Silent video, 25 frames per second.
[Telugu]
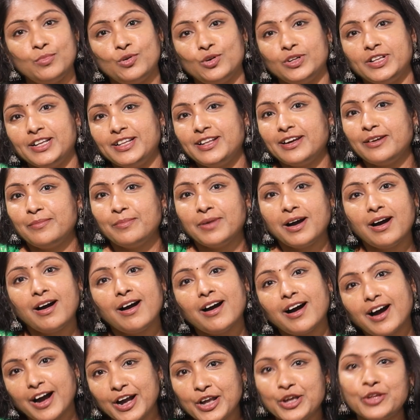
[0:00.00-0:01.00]
బోధిధర్మ
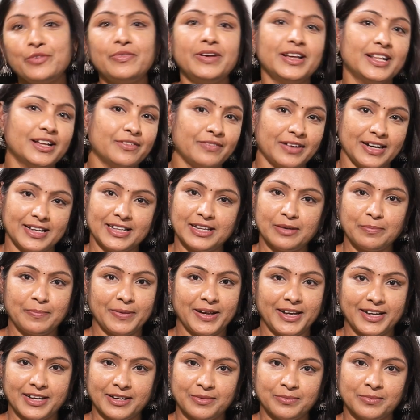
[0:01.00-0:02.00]
ఆయుర్వేద వైద్య
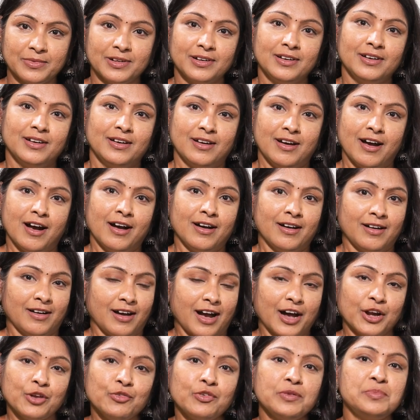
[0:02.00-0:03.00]
పీఠం
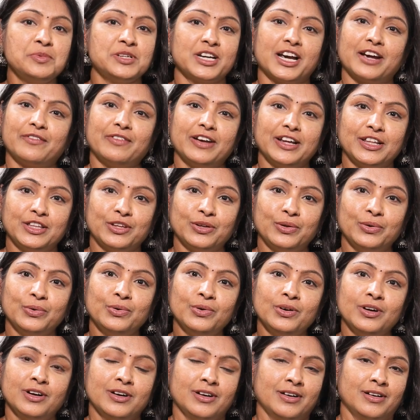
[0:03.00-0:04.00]
అనువంశిక వైద్యులు
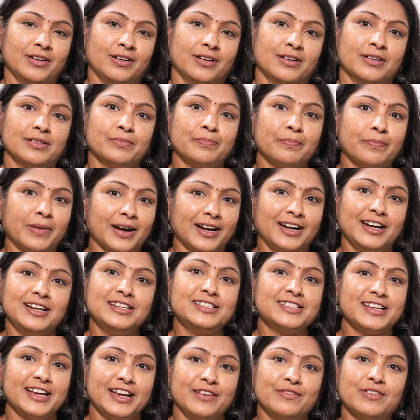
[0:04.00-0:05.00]

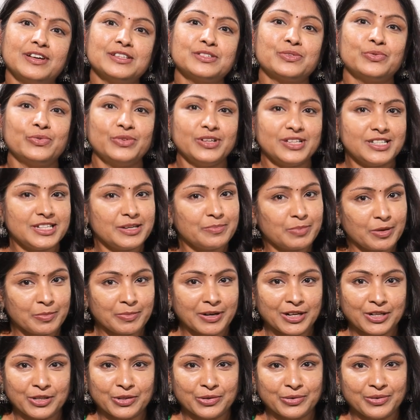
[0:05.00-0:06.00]
పండిట్ శ్రీనివాస్ గురుజీ ఇప్పుడు
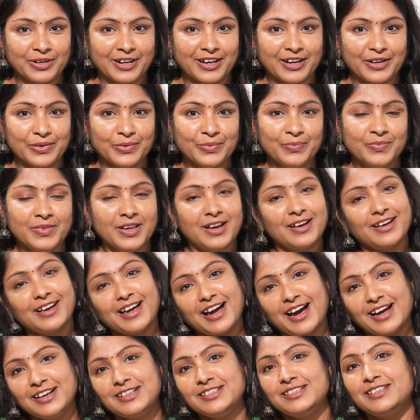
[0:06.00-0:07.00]
మనతో ఉన్నారు
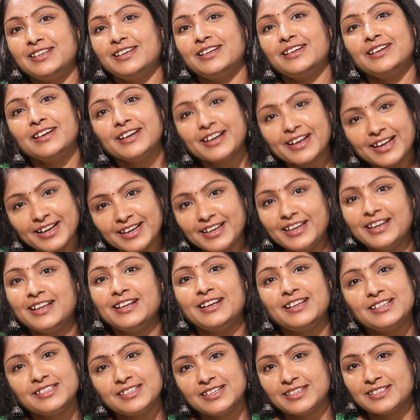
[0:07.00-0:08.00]
క్యాన్సర్ కిడ్నీ
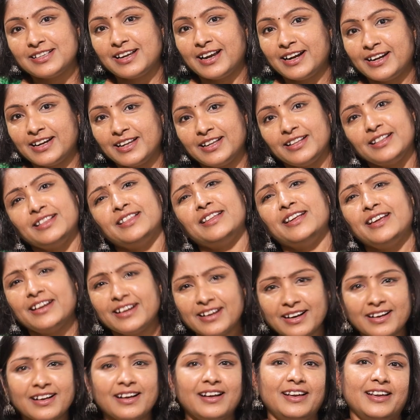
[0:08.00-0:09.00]
డిసీజ్ లాంటి
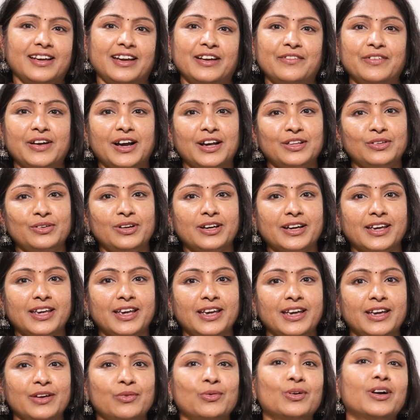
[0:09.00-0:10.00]
దీర్ఘకాలిక
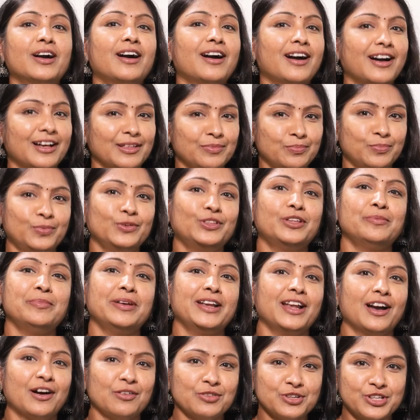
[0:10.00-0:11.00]
వ్యాధులకి ఒక
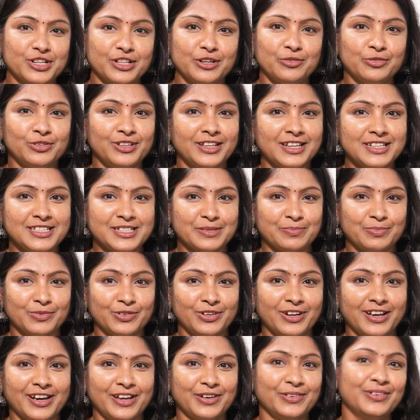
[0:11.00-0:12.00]
అద్భుతమైన ఔషధం ఉందని
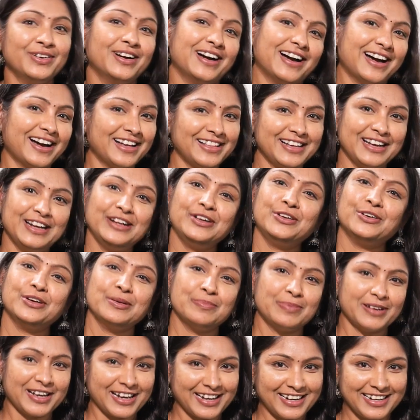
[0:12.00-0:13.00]
చెప్తున్నారు అదేంటో
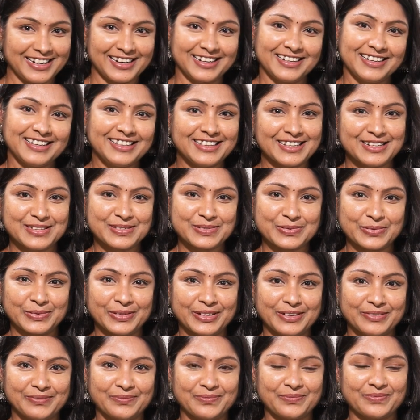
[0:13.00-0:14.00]
ఇప్పుడు ఆయన అడిగి
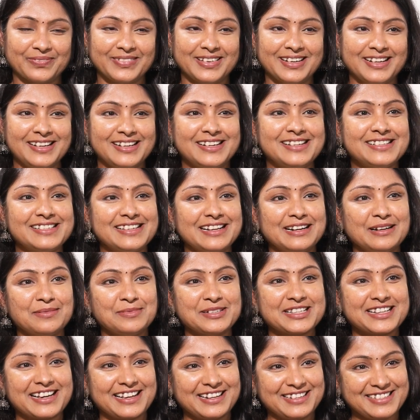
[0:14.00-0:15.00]
తెలుసుకుందాం సార్
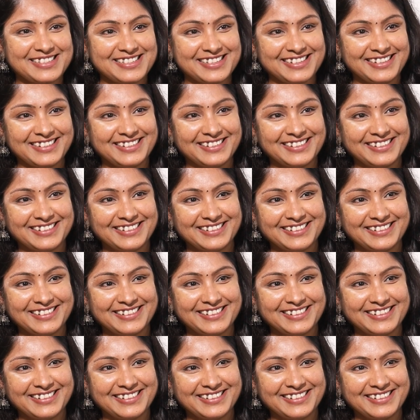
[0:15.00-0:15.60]
నమస్కారం సార్